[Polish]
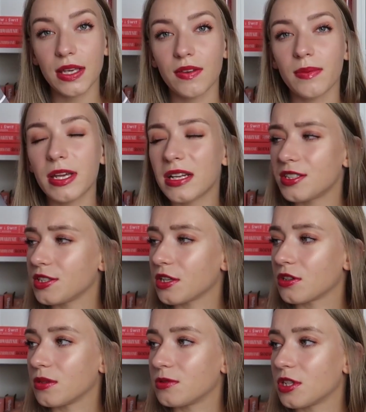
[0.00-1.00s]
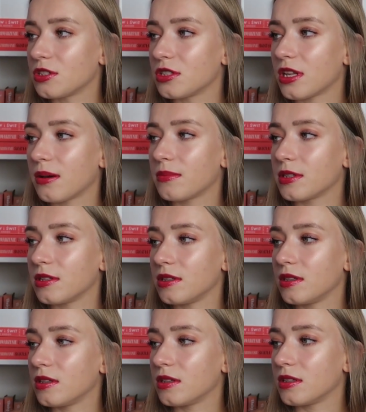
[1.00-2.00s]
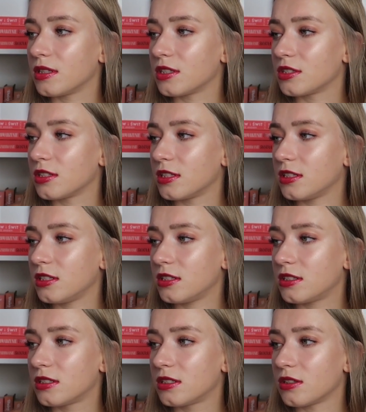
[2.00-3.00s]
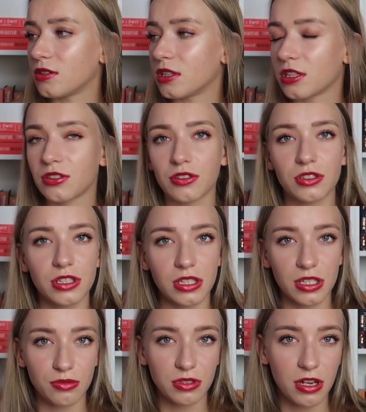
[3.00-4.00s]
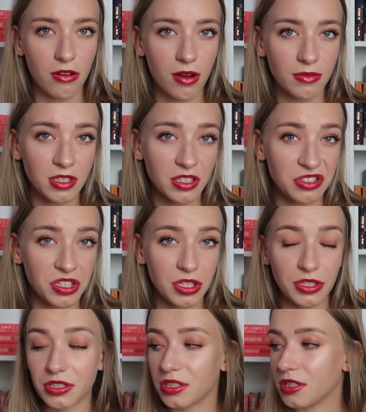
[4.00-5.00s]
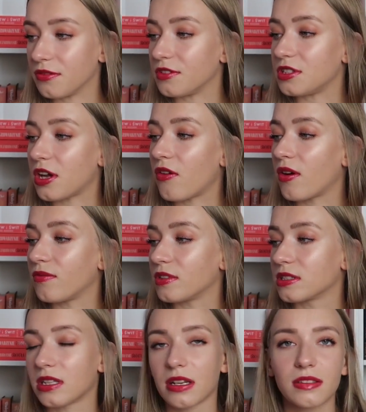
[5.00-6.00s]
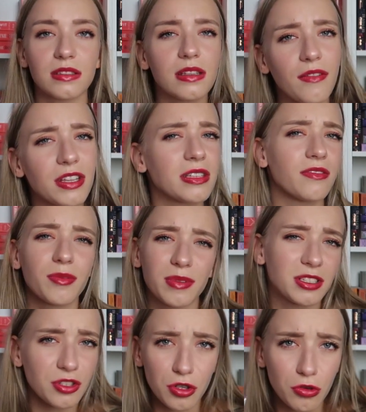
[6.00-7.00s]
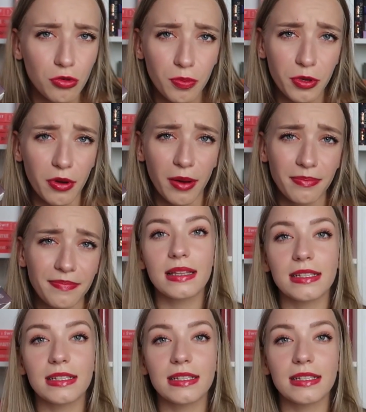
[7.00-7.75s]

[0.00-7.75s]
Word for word: Nie wiem, ja raczej tego nie przeczytam i, i też nic o tej książce nie słyszałam i nigdy jej nigdzie nie widziałam, więc tak, nawet nie wiem dlaczego ją kupiłam.